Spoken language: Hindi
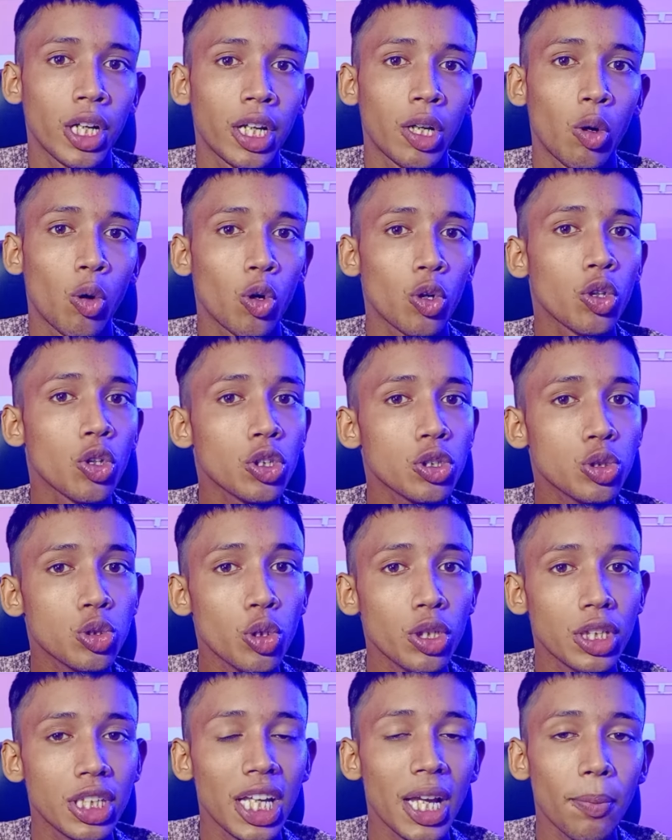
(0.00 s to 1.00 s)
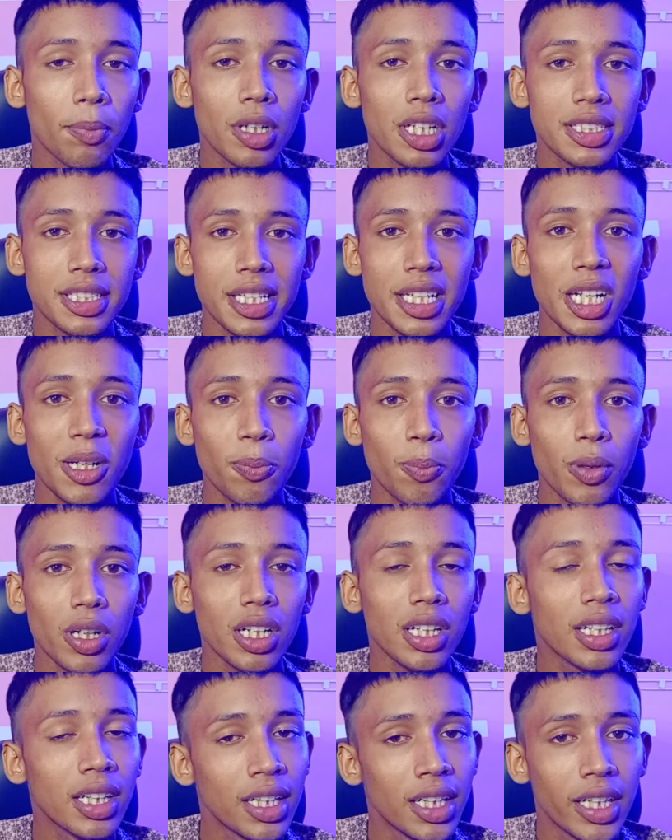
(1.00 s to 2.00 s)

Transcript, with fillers: हैं और दोस्तों ये अपने चैनल पर